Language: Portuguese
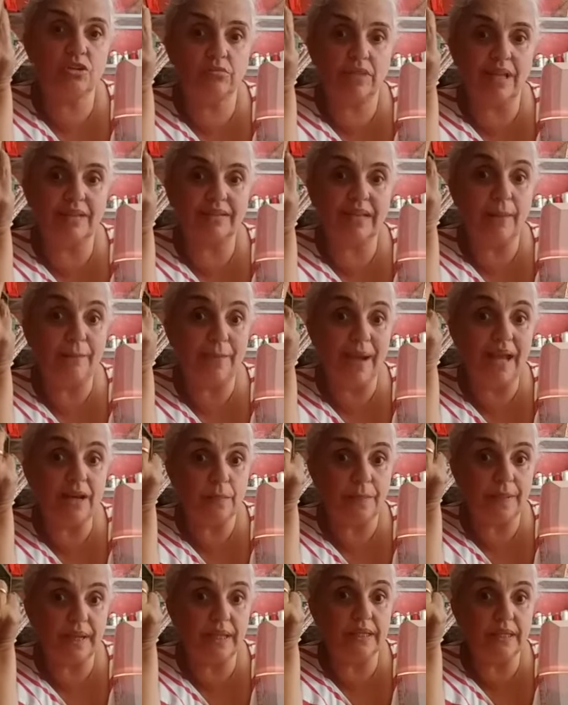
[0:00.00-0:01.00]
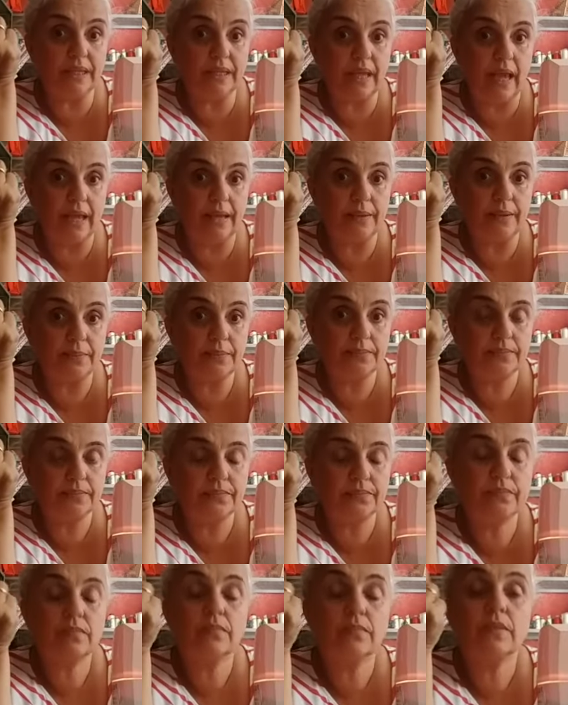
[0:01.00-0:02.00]
não dar trabalho para ninguém.
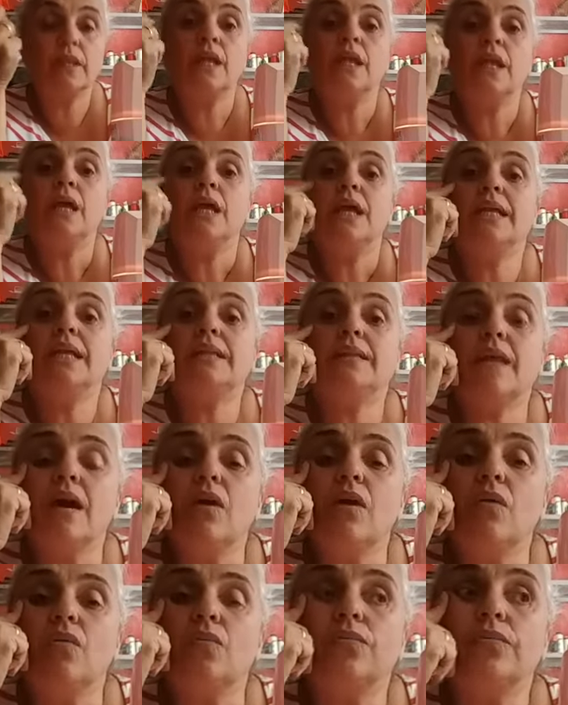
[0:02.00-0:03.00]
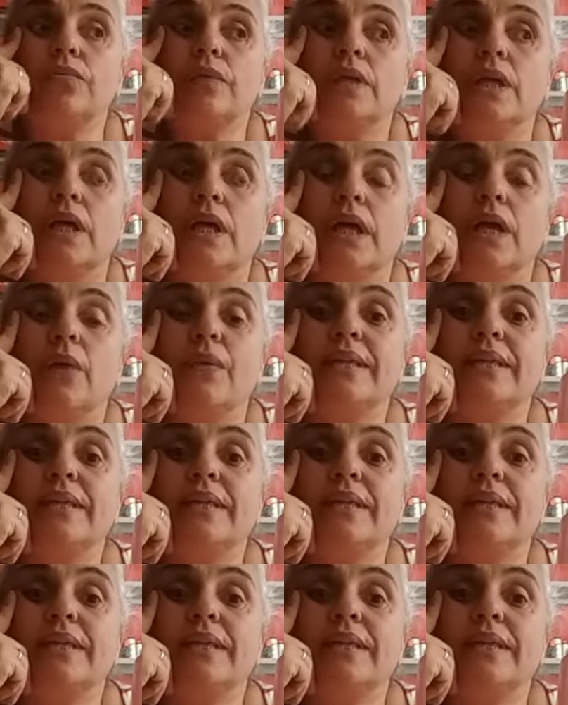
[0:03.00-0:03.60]
Então, eu